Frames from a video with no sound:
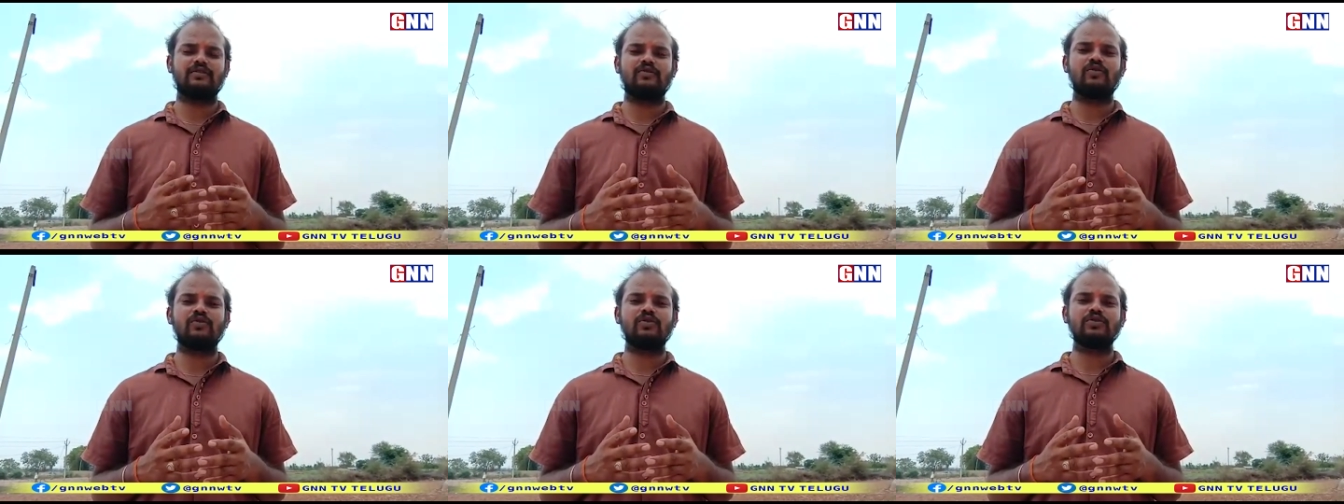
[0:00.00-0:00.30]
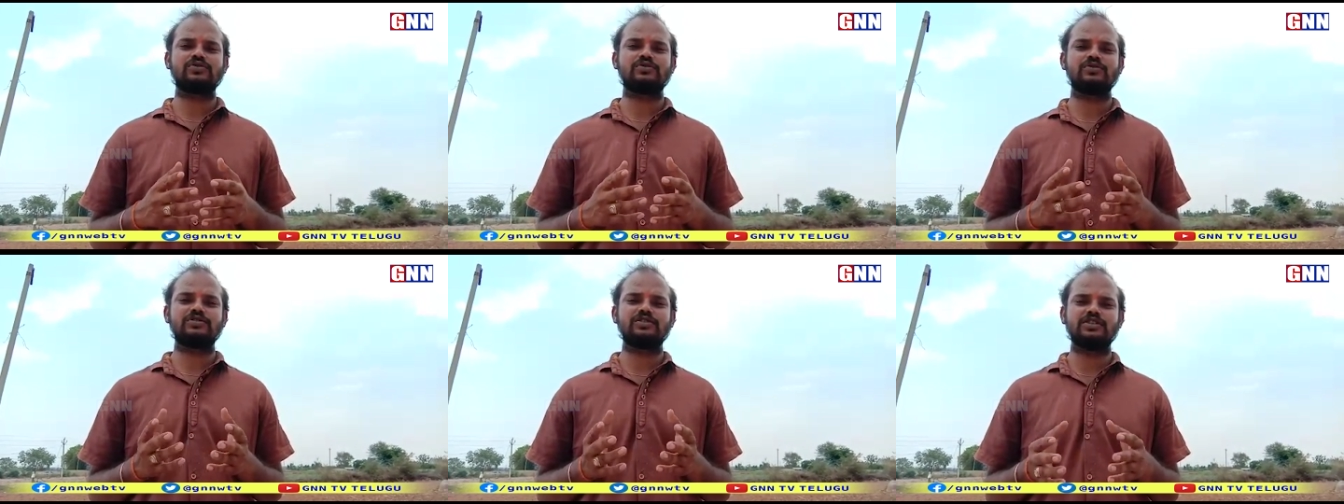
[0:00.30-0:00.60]

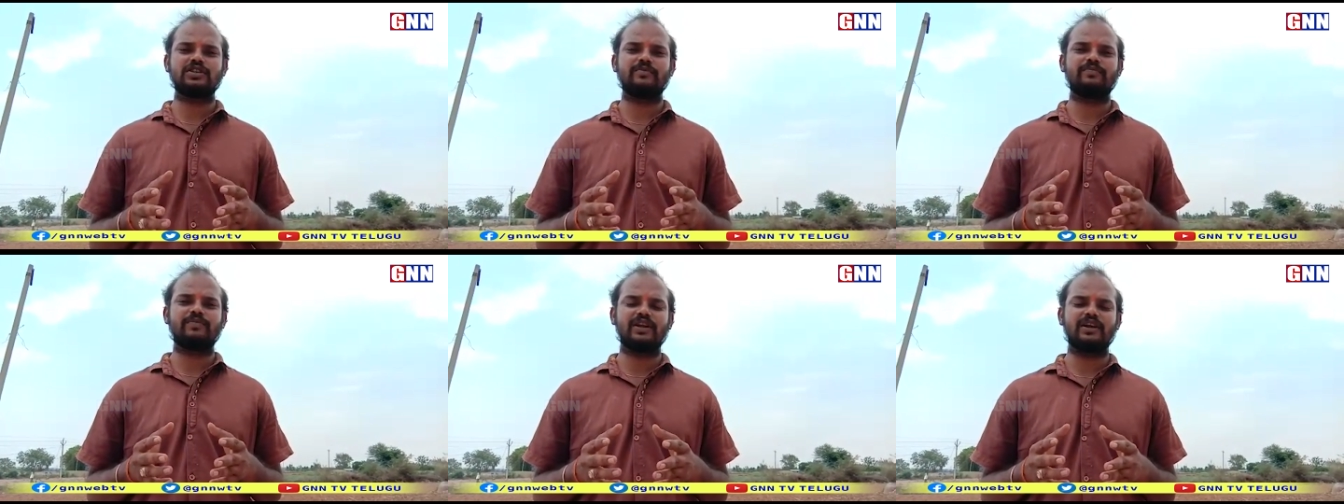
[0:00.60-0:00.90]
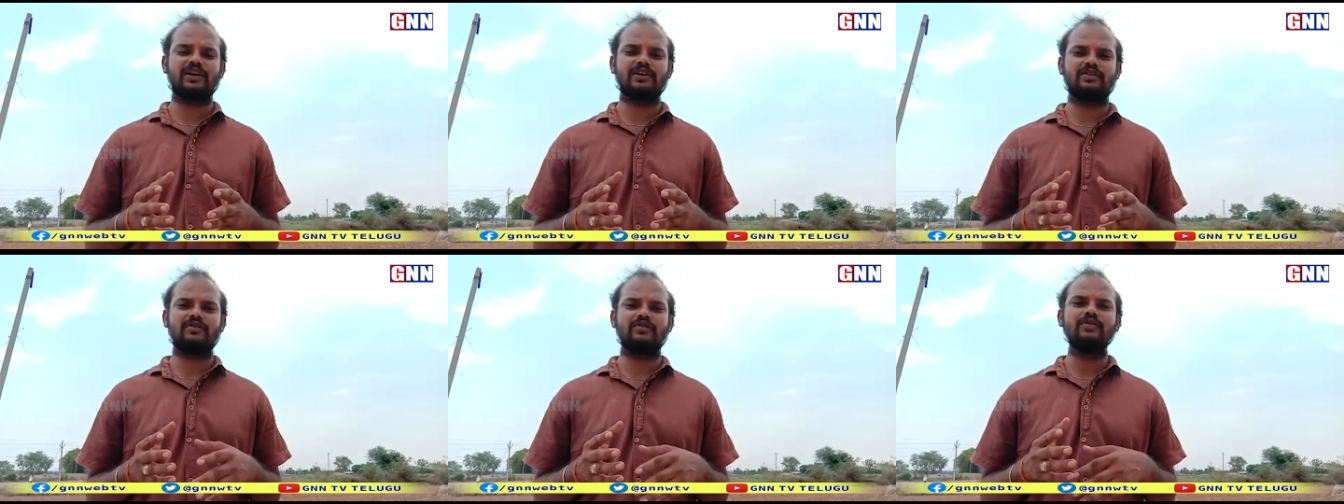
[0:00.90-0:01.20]
హోస్ట్ వచ్చి
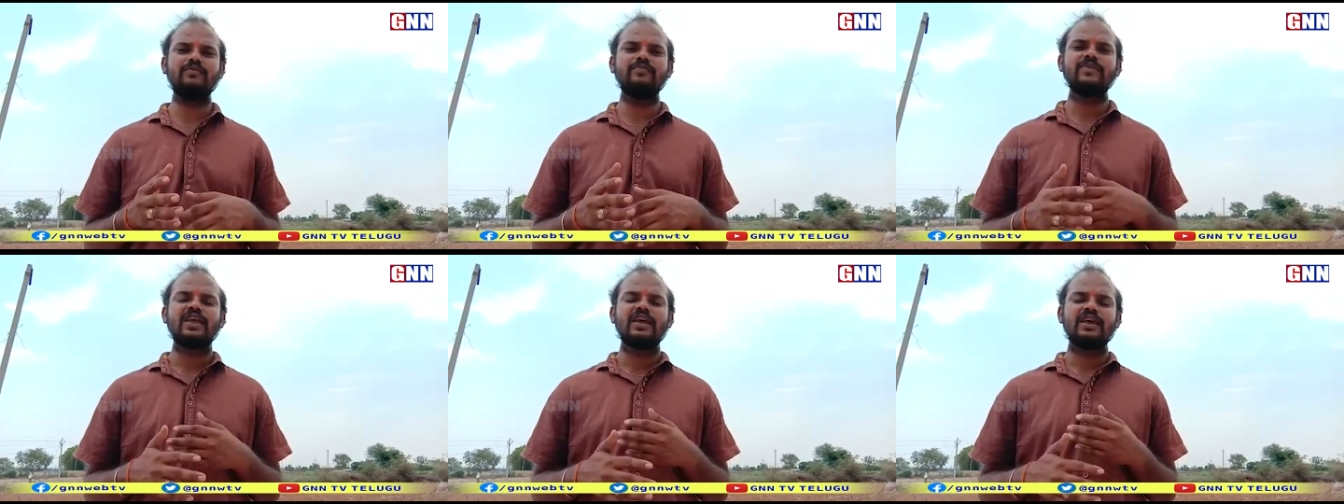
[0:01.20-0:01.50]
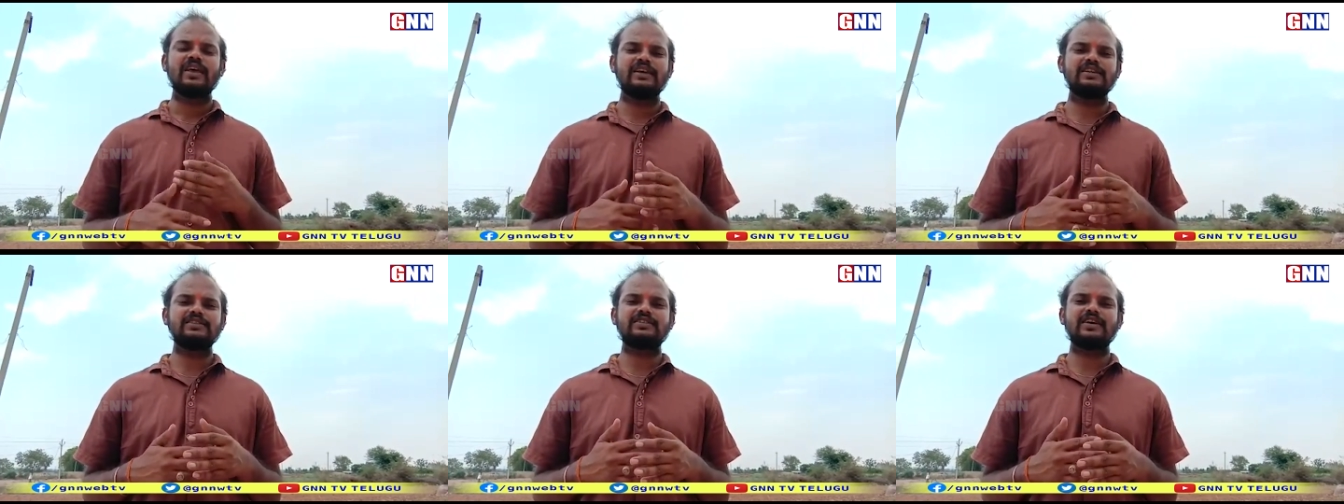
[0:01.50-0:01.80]
చెప్పినట్లు
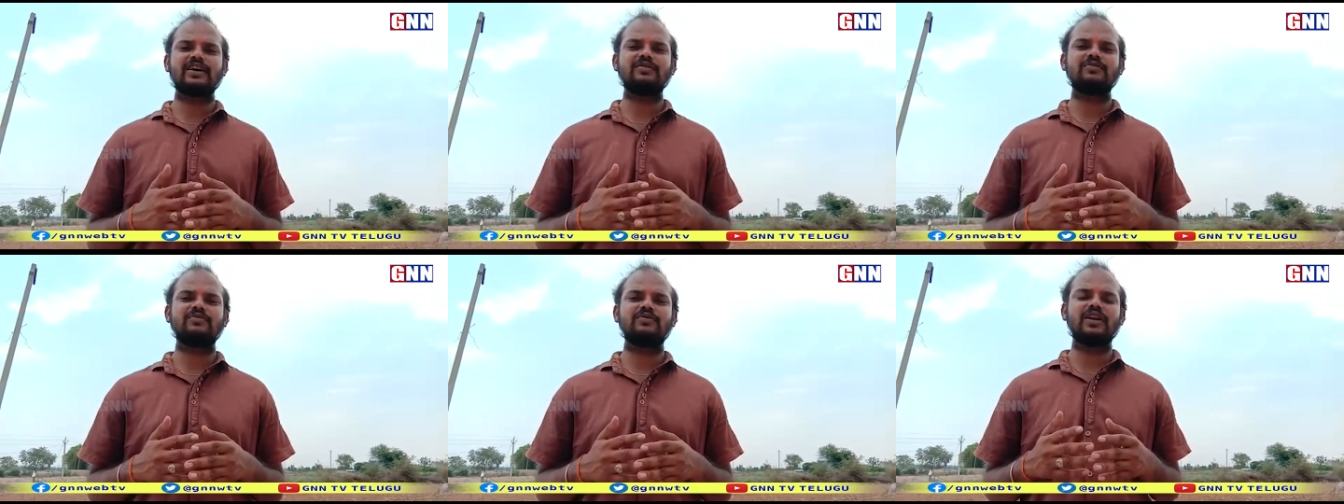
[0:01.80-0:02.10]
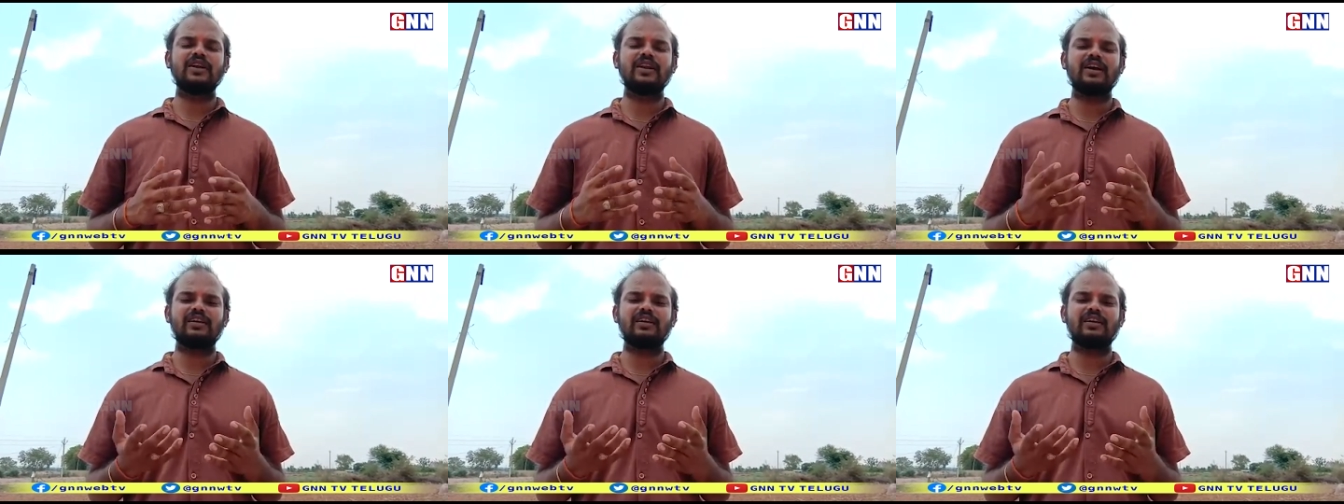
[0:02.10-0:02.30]
ఈసారి కూడా